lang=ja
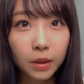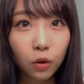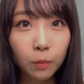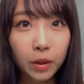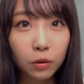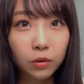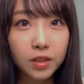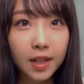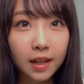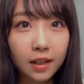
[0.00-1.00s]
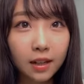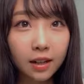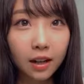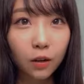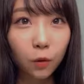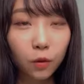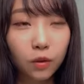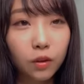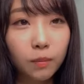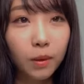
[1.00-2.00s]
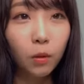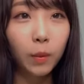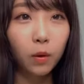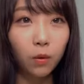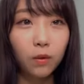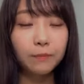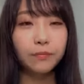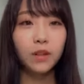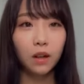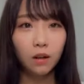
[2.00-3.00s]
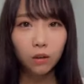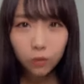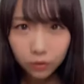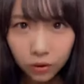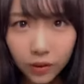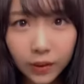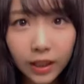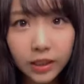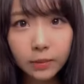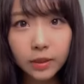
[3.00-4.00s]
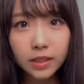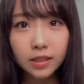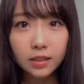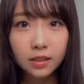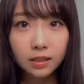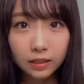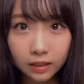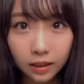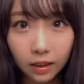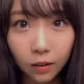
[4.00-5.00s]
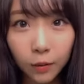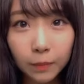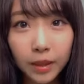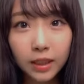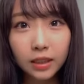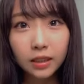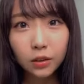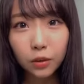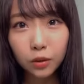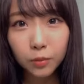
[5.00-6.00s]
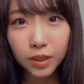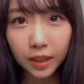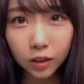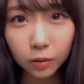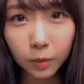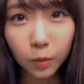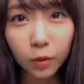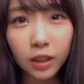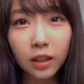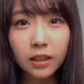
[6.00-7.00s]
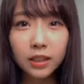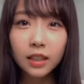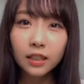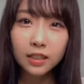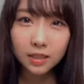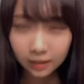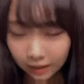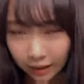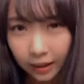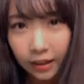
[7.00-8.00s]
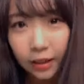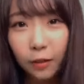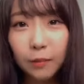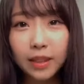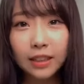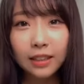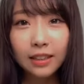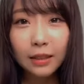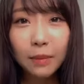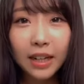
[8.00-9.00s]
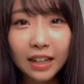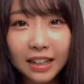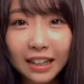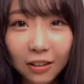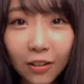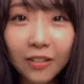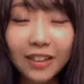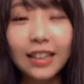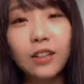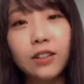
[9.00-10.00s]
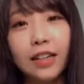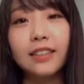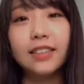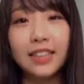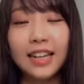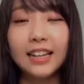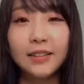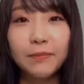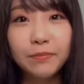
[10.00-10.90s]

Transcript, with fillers: ペコペコの再現はよペコペコお願いしますほんまにショールーム最終日もこんな感じなんですほんまに今やらないとっていう感じでも